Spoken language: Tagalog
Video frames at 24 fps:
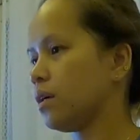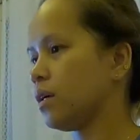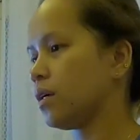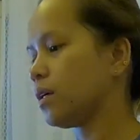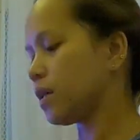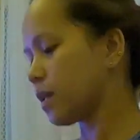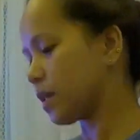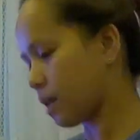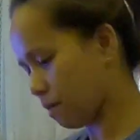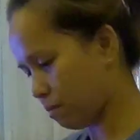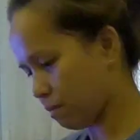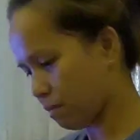
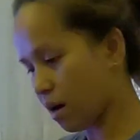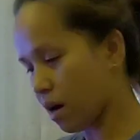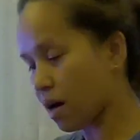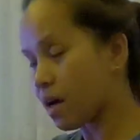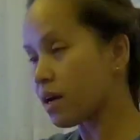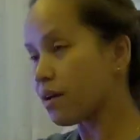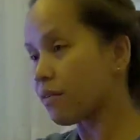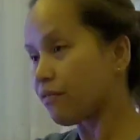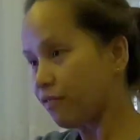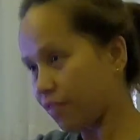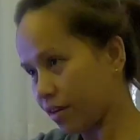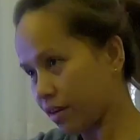Adi, come.
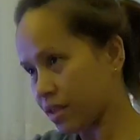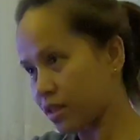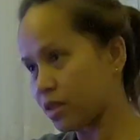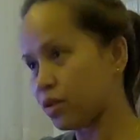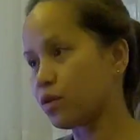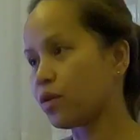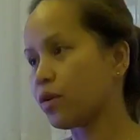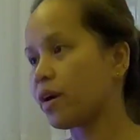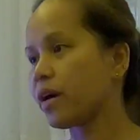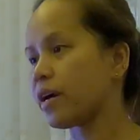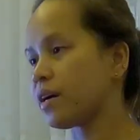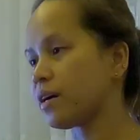I fix
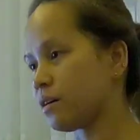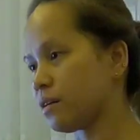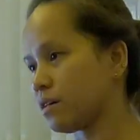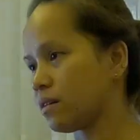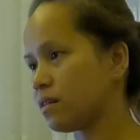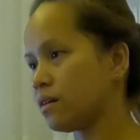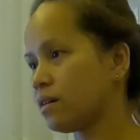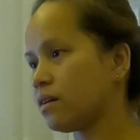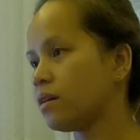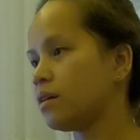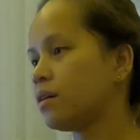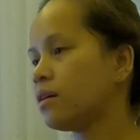your hair.
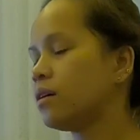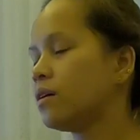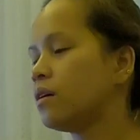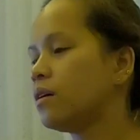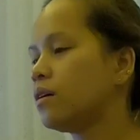No.